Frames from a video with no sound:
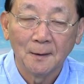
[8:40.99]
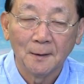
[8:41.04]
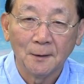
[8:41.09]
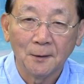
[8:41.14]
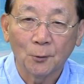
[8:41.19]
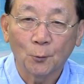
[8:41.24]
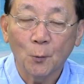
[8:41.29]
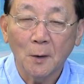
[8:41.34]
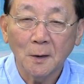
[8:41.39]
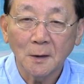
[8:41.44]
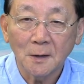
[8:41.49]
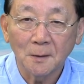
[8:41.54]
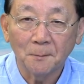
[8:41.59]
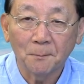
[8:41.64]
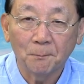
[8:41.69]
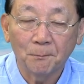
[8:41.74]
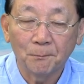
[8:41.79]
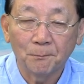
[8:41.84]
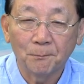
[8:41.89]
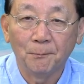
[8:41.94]
你光是
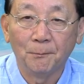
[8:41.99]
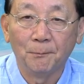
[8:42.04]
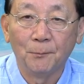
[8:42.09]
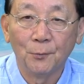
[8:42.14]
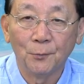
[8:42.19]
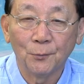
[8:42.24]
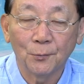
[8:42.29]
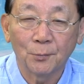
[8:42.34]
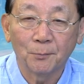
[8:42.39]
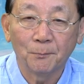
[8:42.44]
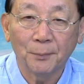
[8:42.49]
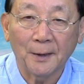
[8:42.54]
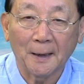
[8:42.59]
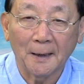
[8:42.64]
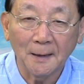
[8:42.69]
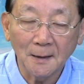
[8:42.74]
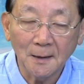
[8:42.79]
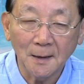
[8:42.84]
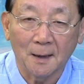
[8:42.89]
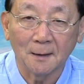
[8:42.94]

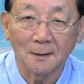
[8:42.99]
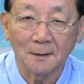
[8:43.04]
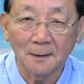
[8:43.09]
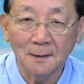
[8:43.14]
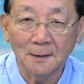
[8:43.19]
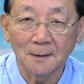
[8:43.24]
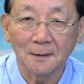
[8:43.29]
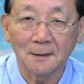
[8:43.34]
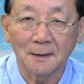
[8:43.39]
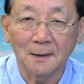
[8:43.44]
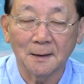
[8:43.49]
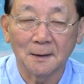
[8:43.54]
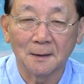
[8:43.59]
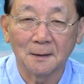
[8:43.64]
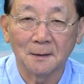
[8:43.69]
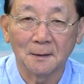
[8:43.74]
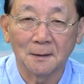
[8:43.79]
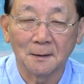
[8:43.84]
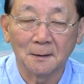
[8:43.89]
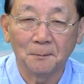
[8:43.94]
赔偿一个这
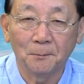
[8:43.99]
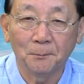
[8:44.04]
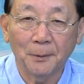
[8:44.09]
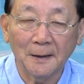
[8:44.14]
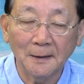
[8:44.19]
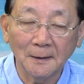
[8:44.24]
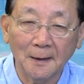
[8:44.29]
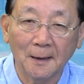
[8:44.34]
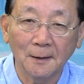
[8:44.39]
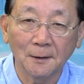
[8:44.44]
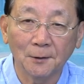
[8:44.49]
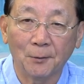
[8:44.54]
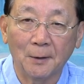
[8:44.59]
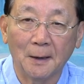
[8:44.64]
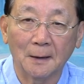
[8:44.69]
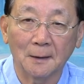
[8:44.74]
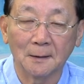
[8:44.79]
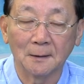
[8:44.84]
个胚胎的话，